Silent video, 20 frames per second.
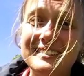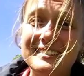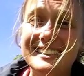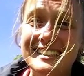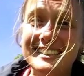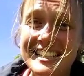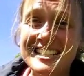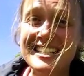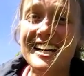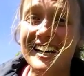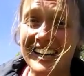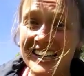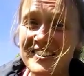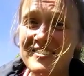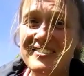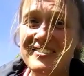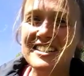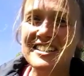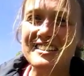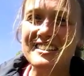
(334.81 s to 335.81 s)
C'est déjà
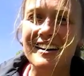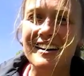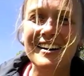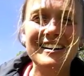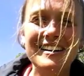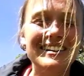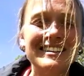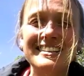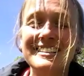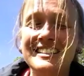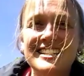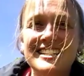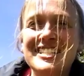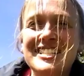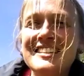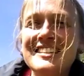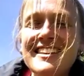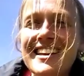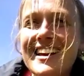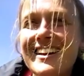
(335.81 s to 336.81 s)
arrivé ça. C'est
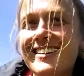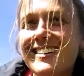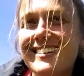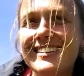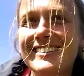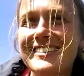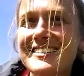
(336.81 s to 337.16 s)
génial.